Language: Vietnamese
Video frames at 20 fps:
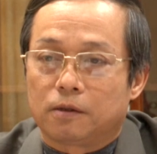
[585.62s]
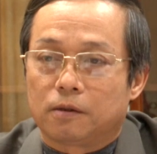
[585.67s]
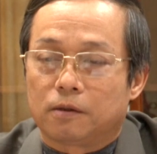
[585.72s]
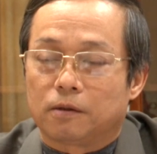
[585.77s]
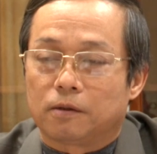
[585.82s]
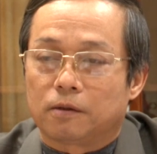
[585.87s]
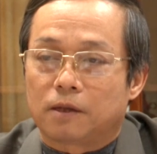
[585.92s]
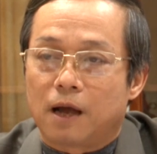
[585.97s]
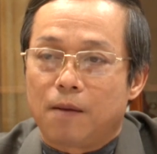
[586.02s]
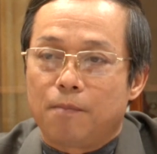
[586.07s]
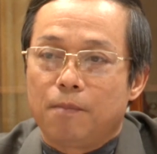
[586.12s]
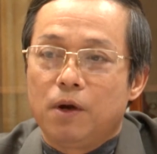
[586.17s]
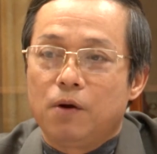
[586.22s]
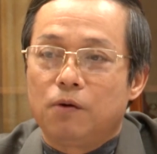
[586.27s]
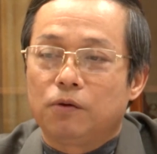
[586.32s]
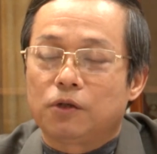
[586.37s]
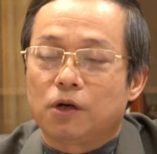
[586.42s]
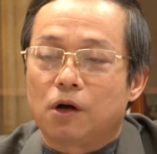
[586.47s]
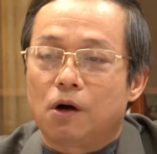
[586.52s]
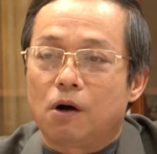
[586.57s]
ờ, tham
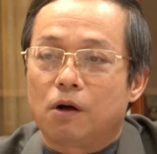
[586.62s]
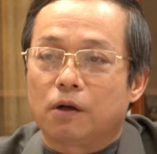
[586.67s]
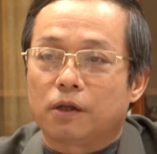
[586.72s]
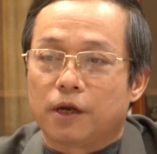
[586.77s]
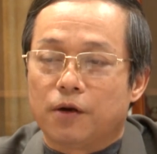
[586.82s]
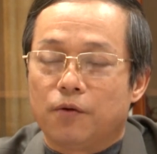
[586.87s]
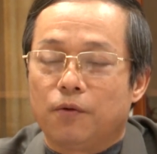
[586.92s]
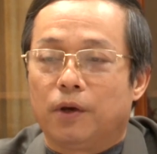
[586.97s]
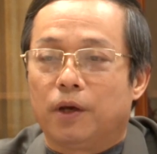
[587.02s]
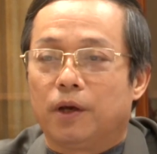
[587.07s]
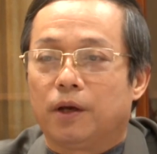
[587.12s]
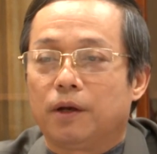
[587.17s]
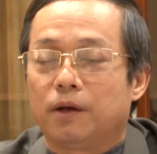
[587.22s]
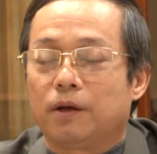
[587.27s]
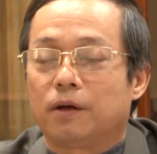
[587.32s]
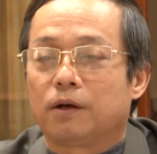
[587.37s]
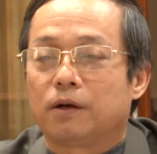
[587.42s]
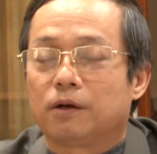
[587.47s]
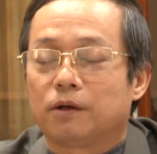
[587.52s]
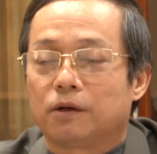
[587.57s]
mưu cho tỉnh ủy
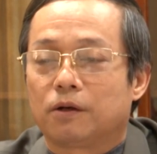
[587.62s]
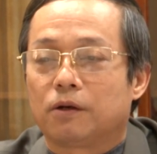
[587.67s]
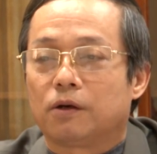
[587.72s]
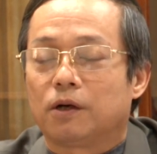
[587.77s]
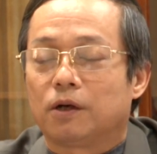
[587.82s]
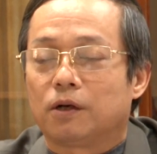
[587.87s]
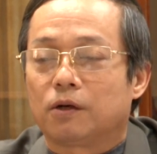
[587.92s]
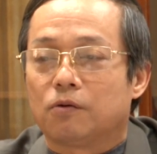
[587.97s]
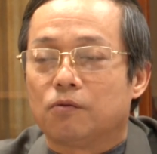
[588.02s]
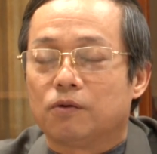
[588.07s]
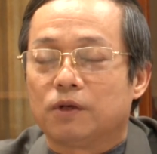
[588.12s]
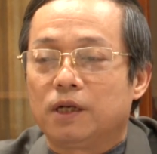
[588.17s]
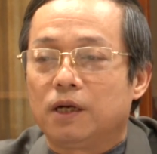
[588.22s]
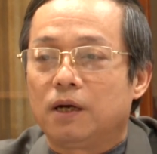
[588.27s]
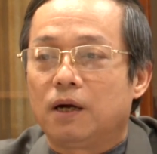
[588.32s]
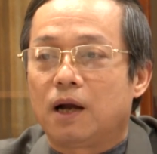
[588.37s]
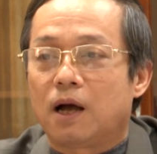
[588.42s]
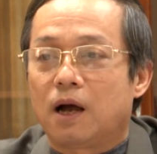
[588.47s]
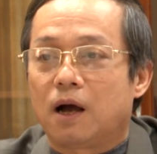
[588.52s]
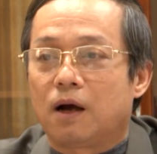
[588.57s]
ờ, cũng
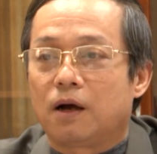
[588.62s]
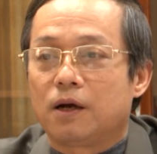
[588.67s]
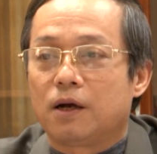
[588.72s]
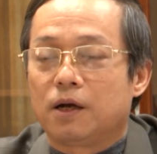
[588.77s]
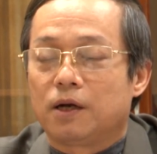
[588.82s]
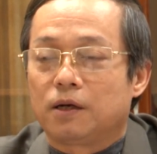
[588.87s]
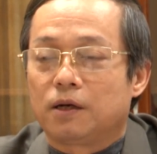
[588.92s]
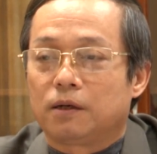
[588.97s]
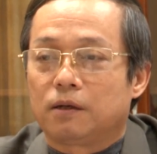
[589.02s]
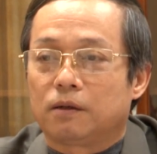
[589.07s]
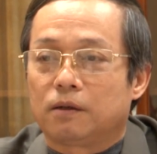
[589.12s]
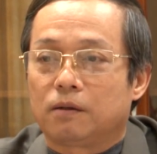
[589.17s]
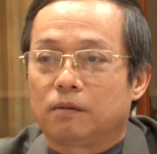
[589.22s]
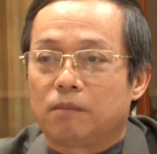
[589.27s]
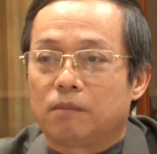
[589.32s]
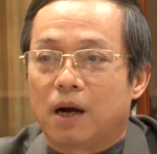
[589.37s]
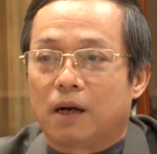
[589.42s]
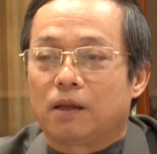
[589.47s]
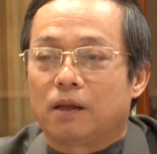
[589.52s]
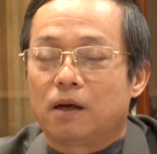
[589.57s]
như là
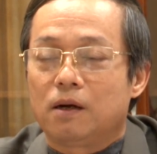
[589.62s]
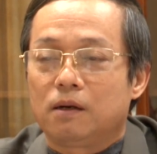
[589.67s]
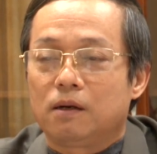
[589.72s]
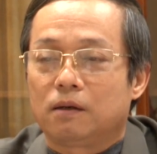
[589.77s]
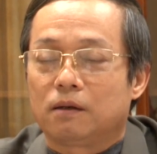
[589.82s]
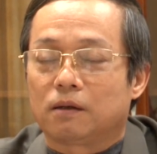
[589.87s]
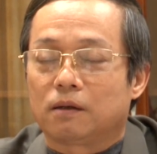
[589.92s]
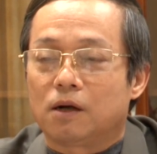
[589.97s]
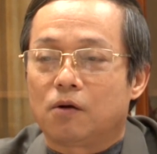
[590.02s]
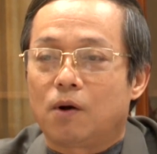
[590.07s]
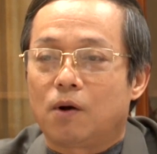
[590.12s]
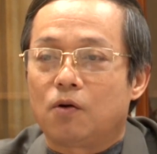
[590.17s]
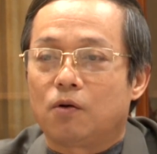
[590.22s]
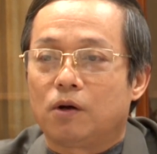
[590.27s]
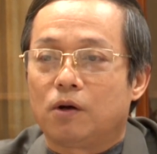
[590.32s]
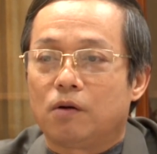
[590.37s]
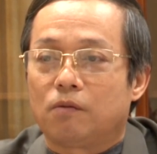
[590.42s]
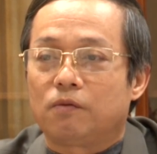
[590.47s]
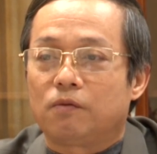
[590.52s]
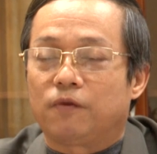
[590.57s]
bản thân cơ quan
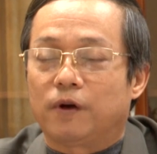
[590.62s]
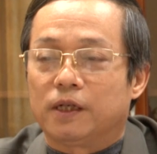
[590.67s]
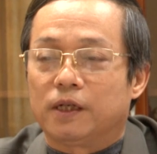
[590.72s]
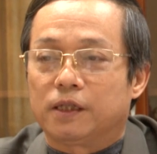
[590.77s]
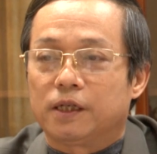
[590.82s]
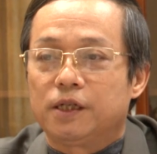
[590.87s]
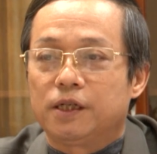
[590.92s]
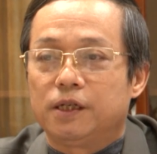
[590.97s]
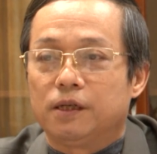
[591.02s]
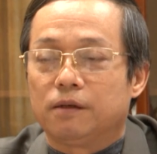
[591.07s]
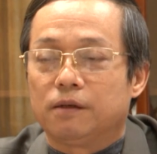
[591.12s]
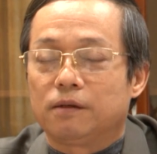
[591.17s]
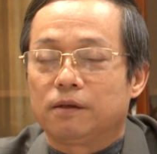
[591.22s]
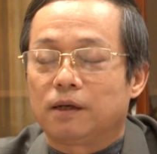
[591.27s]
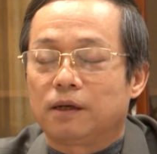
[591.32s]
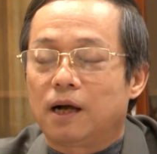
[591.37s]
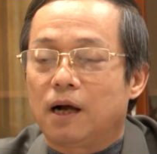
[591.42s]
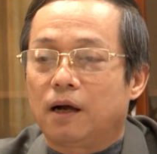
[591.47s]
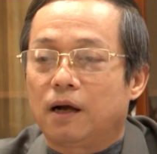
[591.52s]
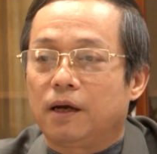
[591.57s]
hội đồng phải xây dựng
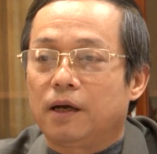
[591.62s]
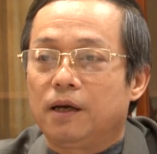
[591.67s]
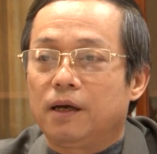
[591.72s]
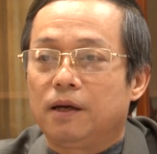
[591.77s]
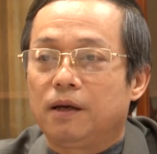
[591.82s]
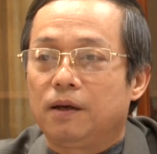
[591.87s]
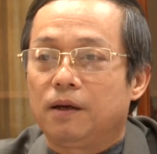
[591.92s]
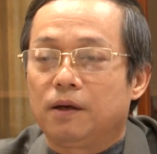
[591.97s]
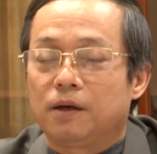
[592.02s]
các cái